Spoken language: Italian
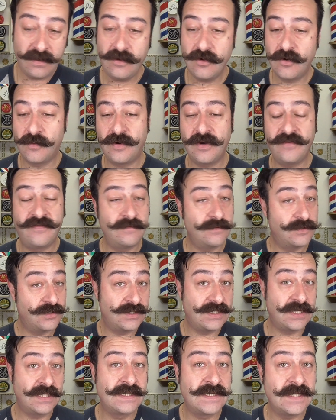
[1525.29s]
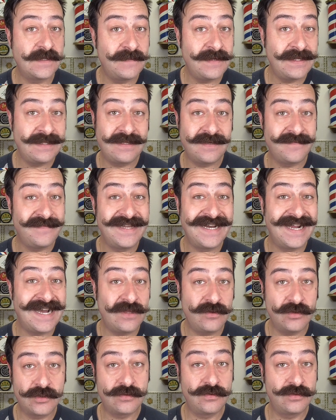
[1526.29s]
Io poi sostanzialmente mi
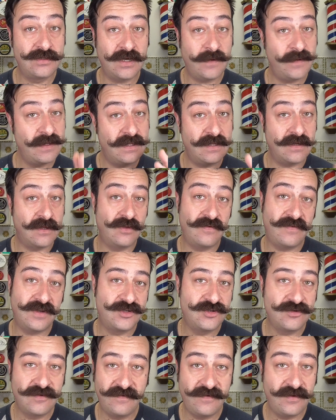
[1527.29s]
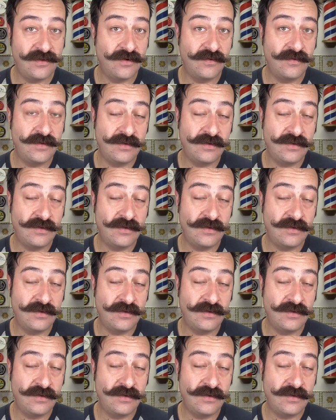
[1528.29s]
rado esclusivamente quando faccio il video,